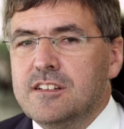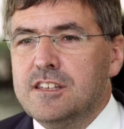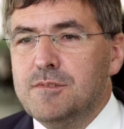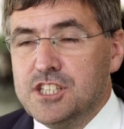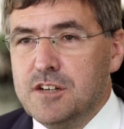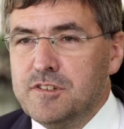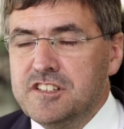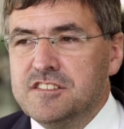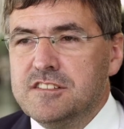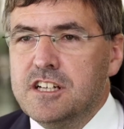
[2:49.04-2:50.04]
Die
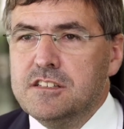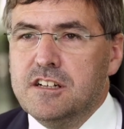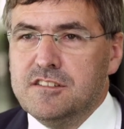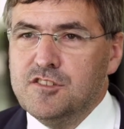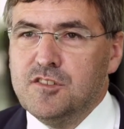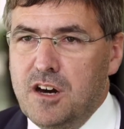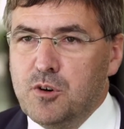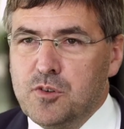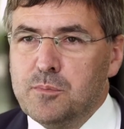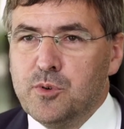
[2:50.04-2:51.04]
wirtschaftliche Seite hat sich
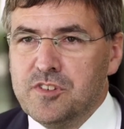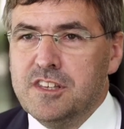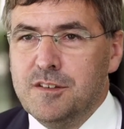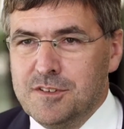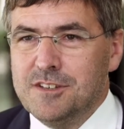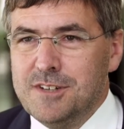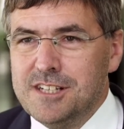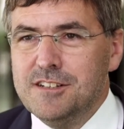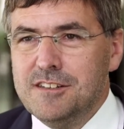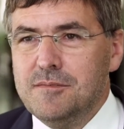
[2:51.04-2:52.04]
auch zum Positiven
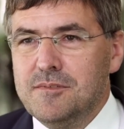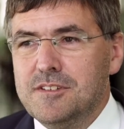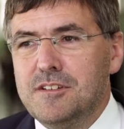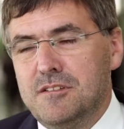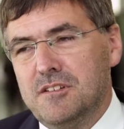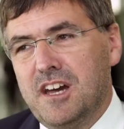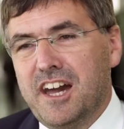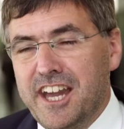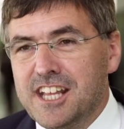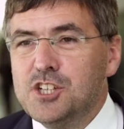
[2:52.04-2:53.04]
gewendet.
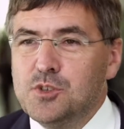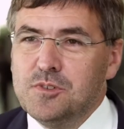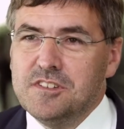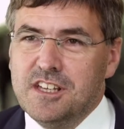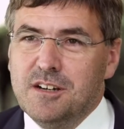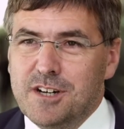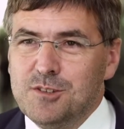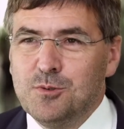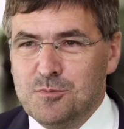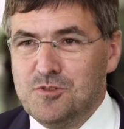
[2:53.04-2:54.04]
Eigentlich unsere
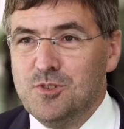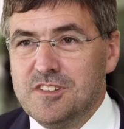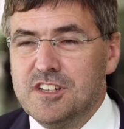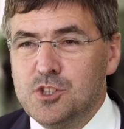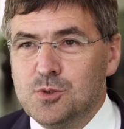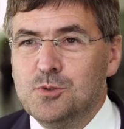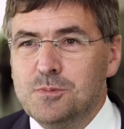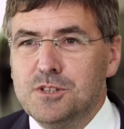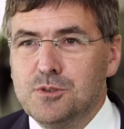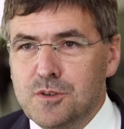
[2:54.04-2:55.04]
Erwartungen zurzeit schon
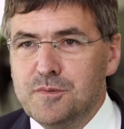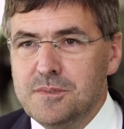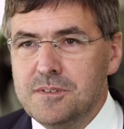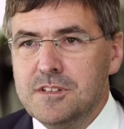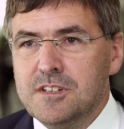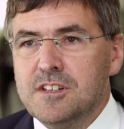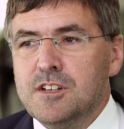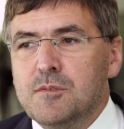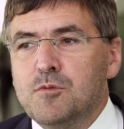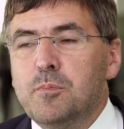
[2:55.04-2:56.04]
übertroffen.
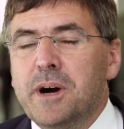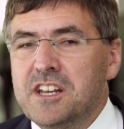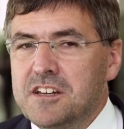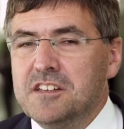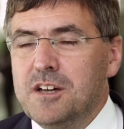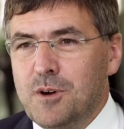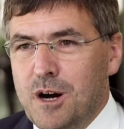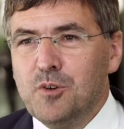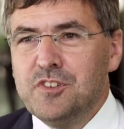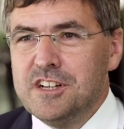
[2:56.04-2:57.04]
Wobei eine genaue
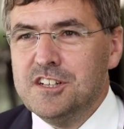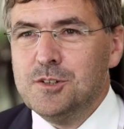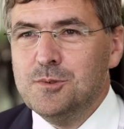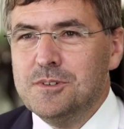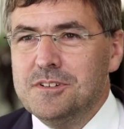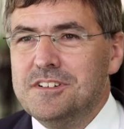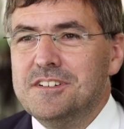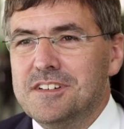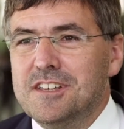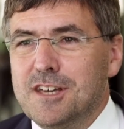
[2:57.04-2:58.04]
Ausrechnung
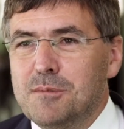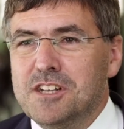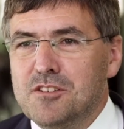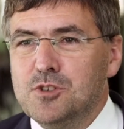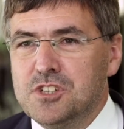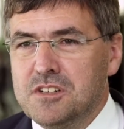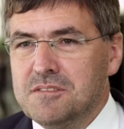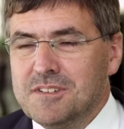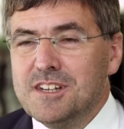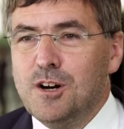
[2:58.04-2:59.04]
äh, kann man natürlich
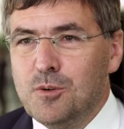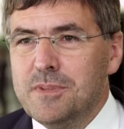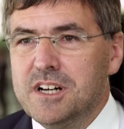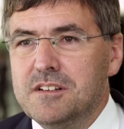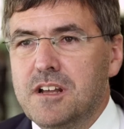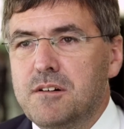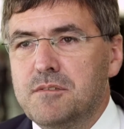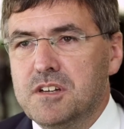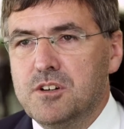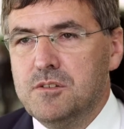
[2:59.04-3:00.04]
kaum machen,
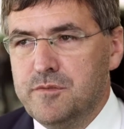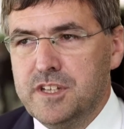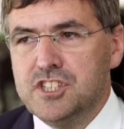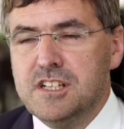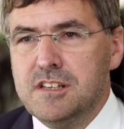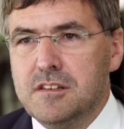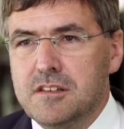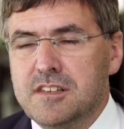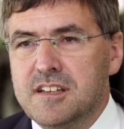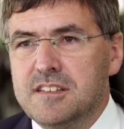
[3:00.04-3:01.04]
aber wir können
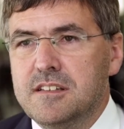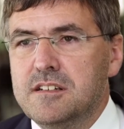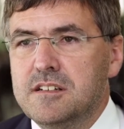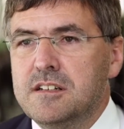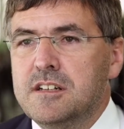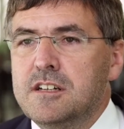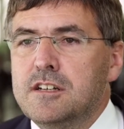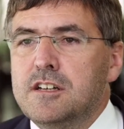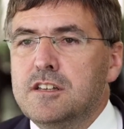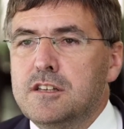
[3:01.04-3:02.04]
feststellen, dass äh,
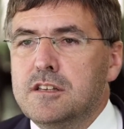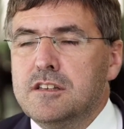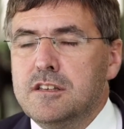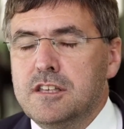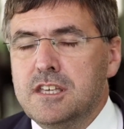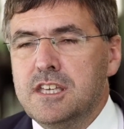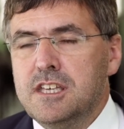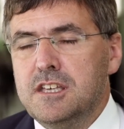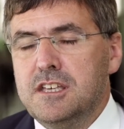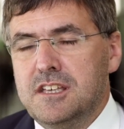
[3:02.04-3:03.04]

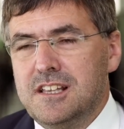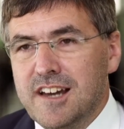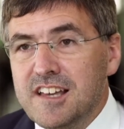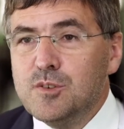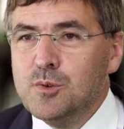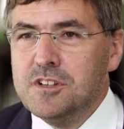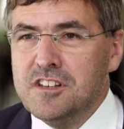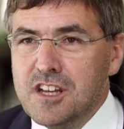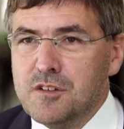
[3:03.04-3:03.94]
die Leistungen der